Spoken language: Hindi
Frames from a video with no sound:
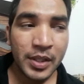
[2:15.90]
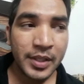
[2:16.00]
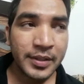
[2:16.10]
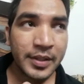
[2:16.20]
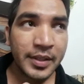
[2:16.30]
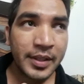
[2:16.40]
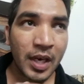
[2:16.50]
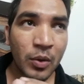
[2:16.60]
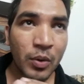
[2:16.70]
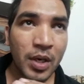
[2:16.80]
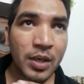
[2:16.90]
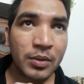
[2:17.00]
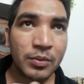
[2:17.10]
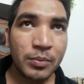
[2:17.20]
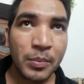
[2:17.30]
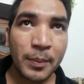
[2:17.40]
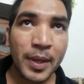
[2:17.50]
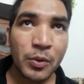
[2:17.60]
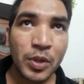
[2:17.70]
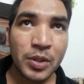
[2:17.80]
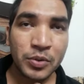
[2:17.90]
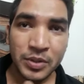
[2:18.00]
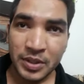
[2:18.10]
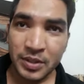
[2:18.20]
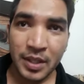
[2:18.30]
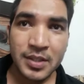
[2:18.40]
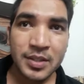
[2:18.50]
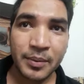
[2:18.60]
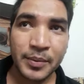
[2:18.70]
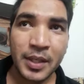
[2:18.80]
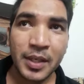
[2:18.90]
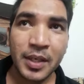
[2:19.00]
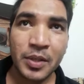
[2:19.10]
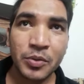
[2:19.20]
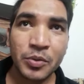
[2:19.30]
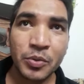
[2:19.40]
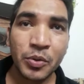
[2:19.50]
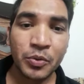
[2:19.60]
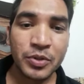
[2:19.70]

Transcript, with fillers: एक दिन क्या हुआ वो बीमार हुआ तो उसकी सांस थमने लग गई और वो